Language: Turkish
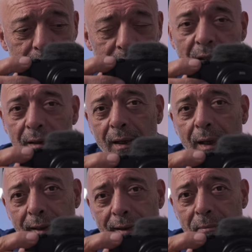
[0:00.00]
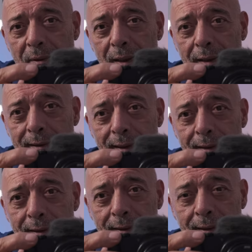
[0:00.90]
Harika bir alet
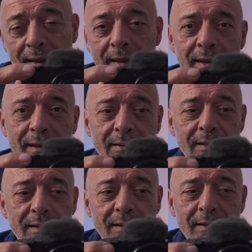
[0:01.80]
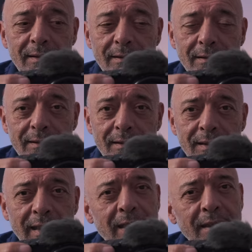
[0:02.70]
yani. Ee,
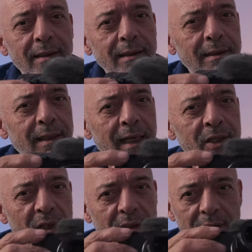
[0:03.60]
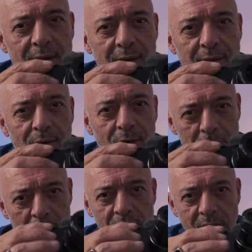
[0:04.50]
gelin neler çektik ona
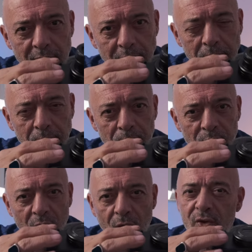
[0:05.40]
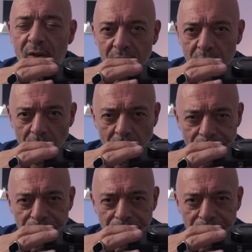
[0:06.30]
bir göz atalım. Önce video.